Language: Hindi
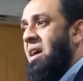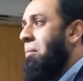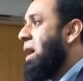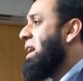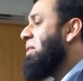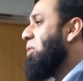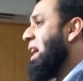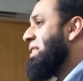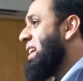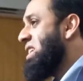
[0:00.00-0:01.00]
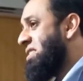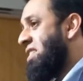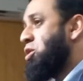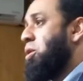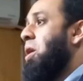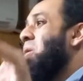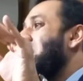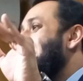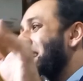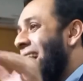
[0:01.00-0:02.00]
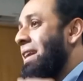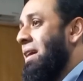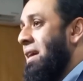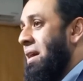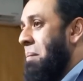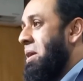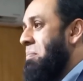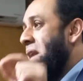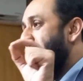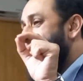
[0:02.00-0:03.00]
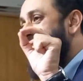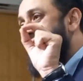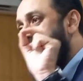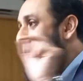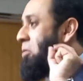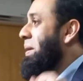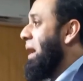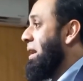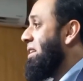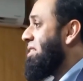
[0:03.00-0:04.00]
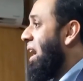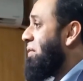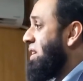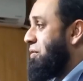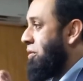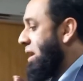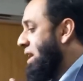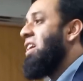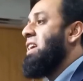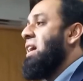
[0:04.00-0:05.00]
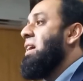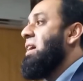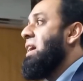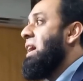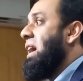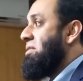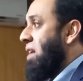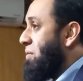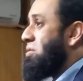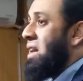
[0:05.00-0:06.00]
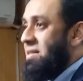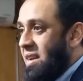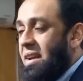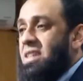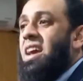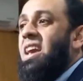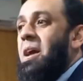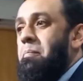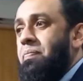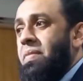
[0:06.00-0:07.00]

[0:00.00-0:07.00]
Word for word: मगर वो कहते हैं जस्टिस शुड नॉट ओनली बी डन बट मैनिफेस्टली सीम टू बी डन इंसाफ सिर्फ होना नहीं चाहिए इंसाफ होता नज़र आना चाहिए